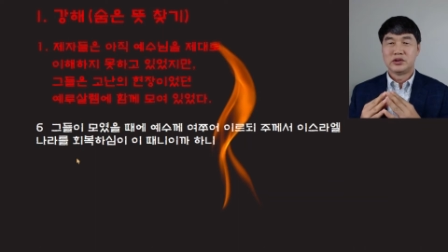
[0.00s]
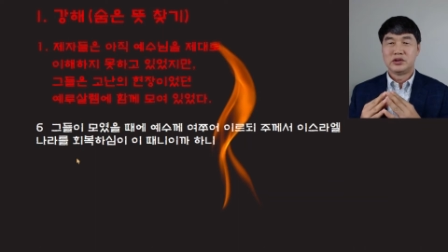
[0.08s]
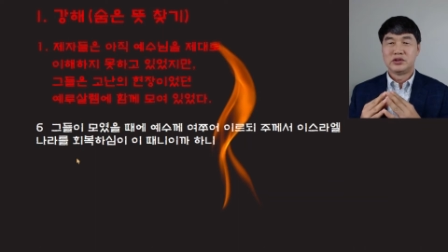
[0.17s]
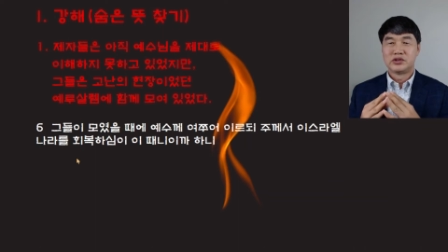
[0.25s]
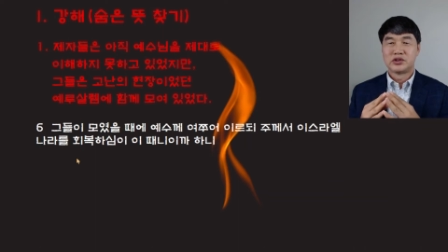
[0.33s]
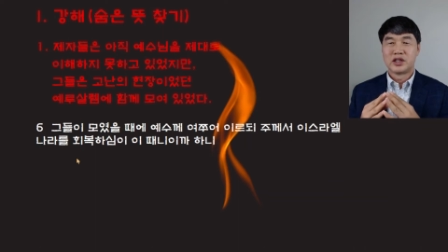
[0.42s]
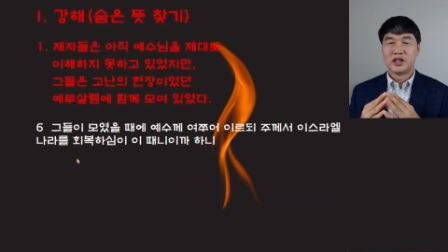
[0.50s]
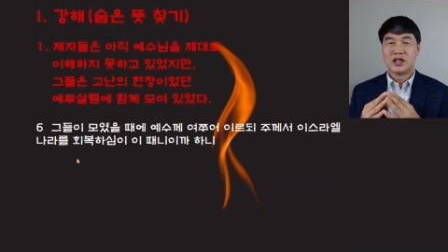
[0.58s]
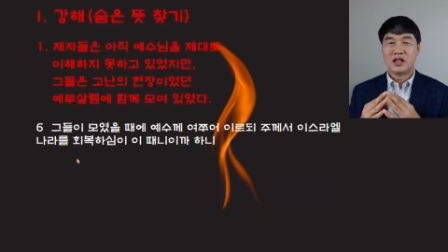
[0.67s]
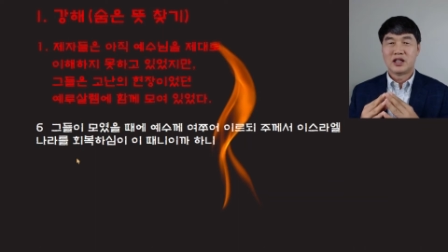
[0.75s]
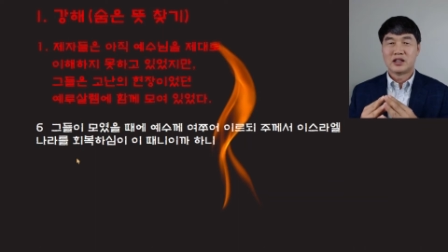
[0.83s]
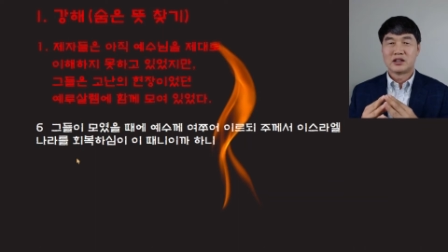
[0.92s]
이스라엘
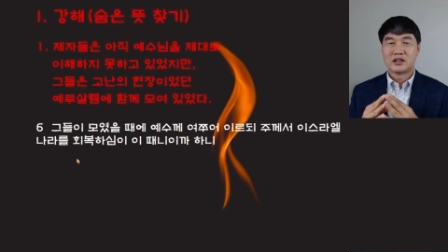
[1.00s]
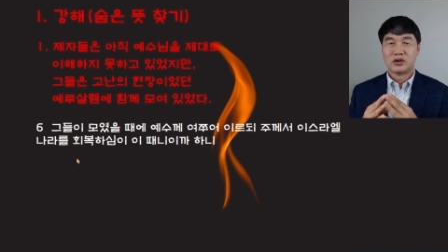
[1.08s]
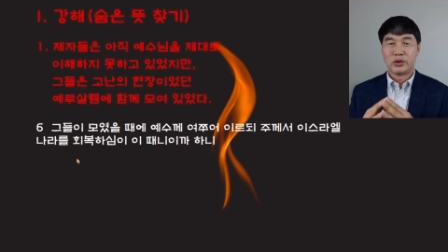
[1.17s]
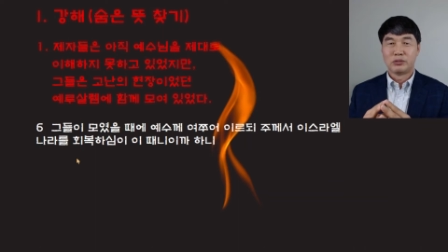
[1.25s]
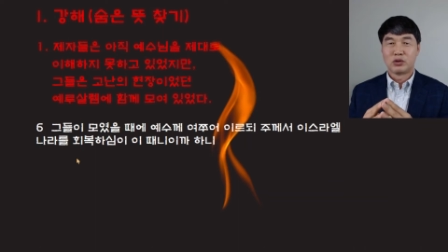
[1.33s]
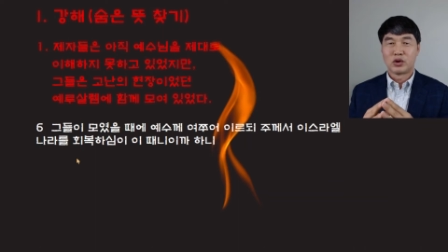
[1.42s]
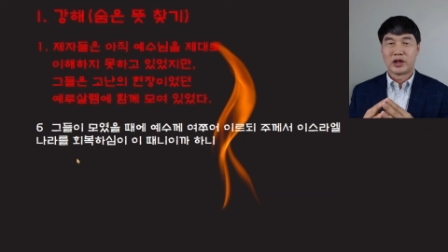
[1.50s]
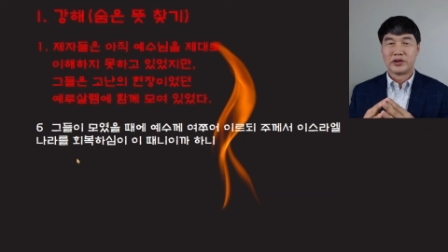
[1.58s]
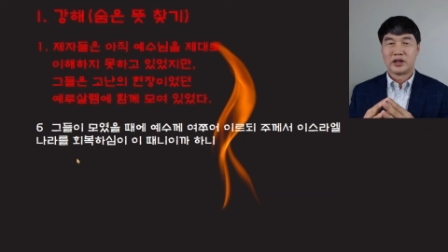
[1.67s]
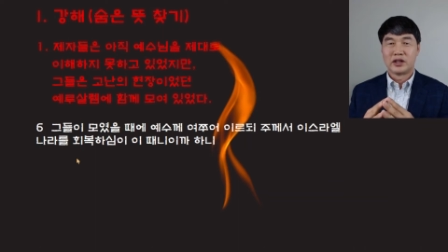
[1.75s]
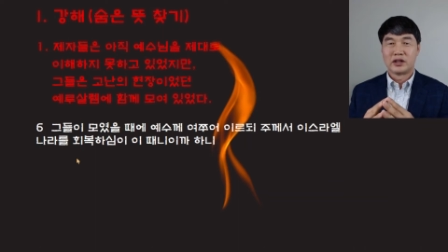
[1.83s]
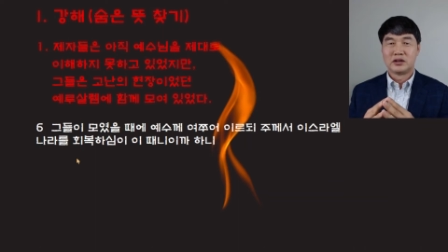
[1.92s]
나라를
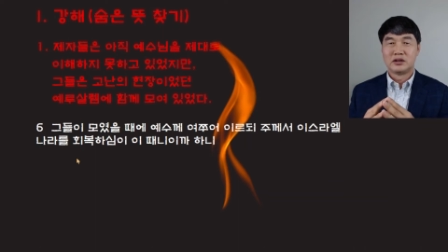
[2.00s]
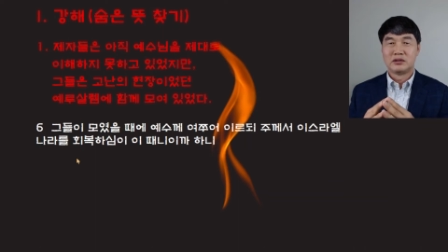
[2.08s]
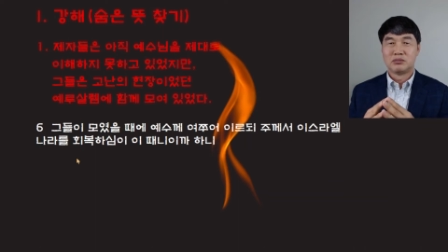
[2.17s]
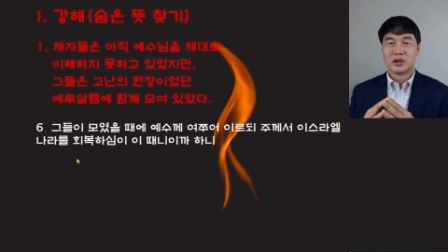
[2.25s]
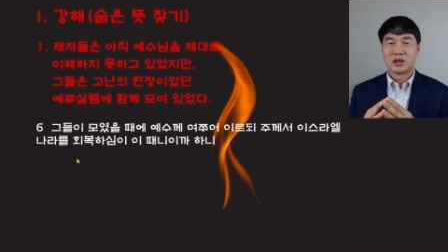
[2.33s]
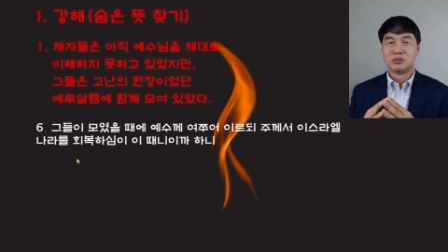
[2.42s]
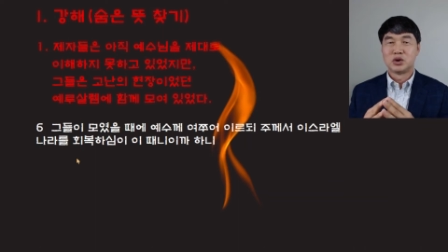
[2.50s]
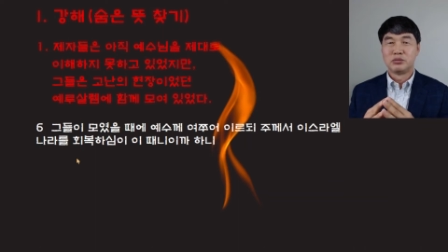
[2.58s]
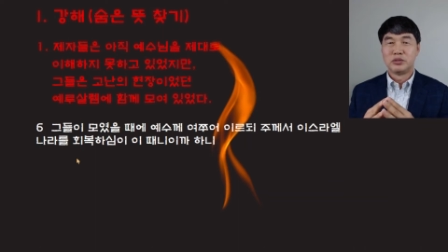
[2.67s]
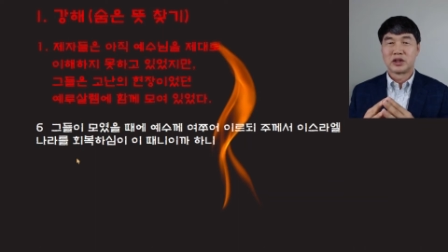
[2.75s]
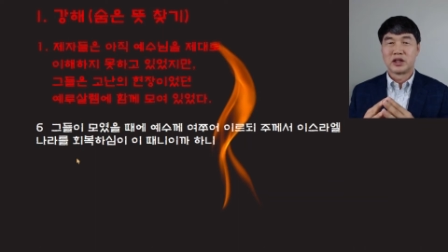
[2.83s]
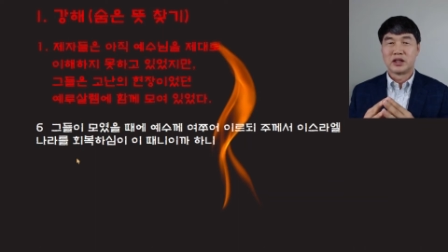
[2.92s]
회복한다는 말은
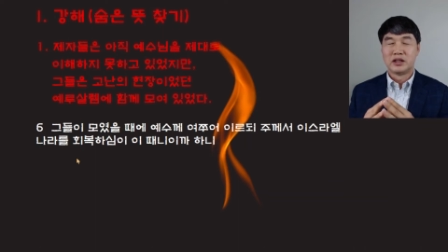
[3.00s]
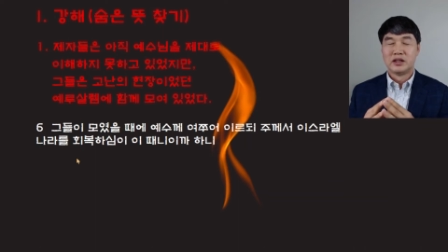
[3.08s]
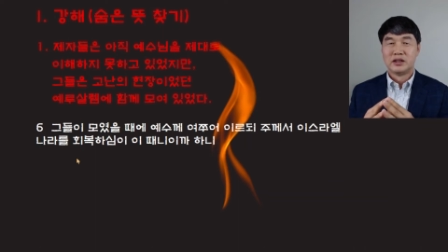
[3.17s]
뭡니까?